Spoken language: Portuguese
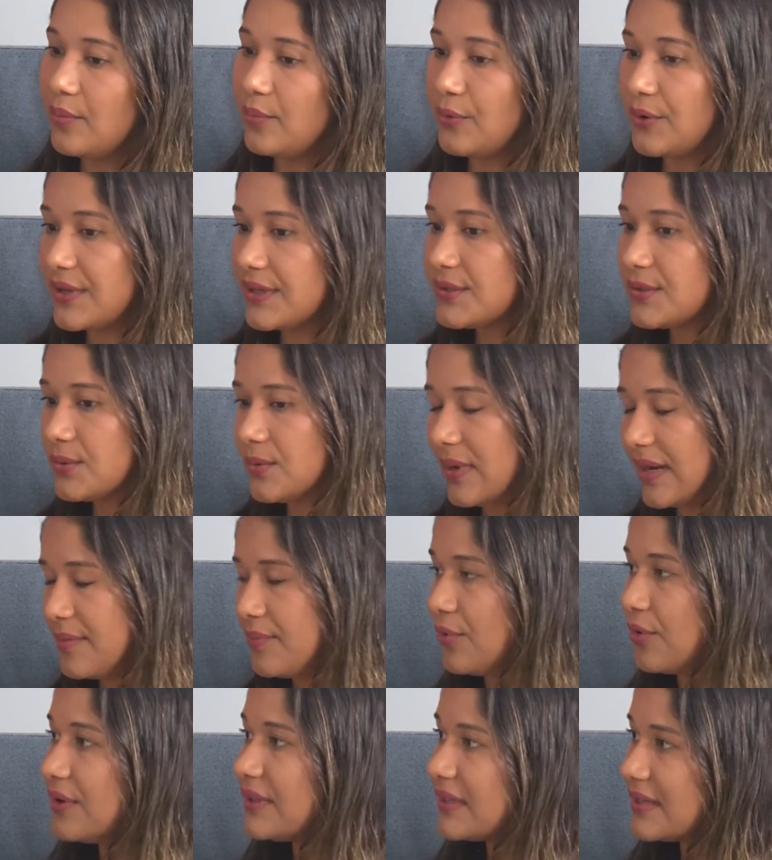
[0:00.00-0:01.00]
Por isso, a
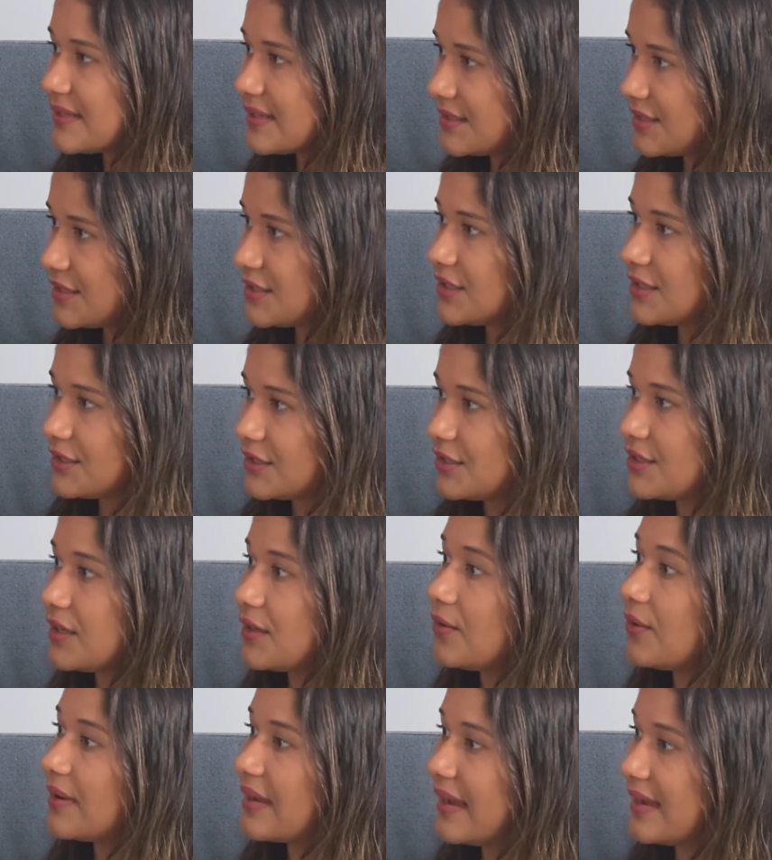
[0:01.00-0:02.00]
importância de a gente
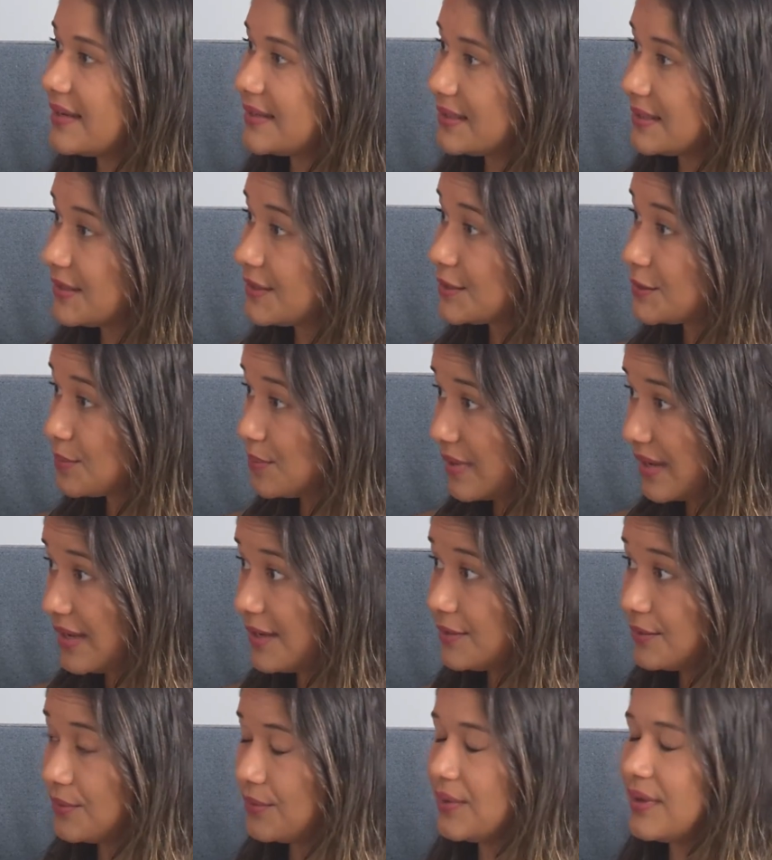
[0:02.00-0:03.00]
dialogar esse
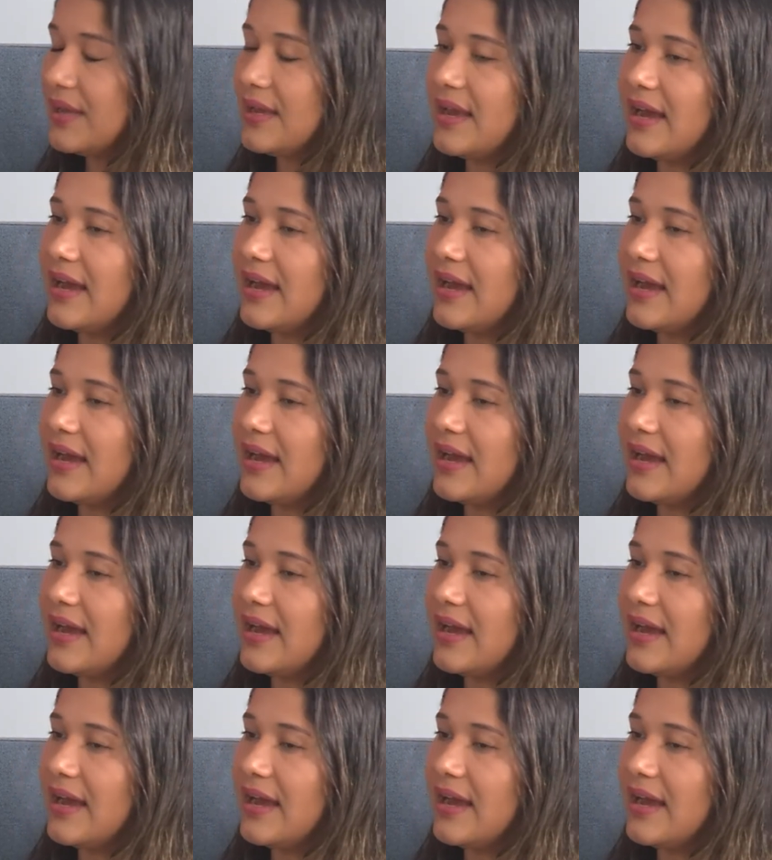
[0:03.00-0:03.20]
respeito,